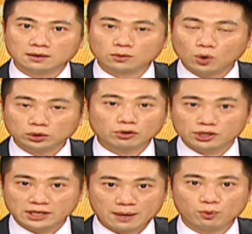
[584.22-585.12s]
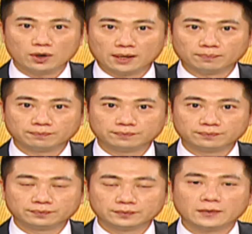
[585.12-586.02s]
郭董是内部人
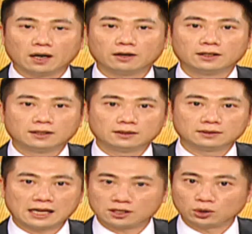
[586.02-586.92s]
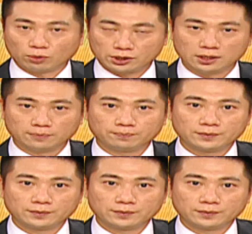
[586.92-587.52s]
啊，他是董事，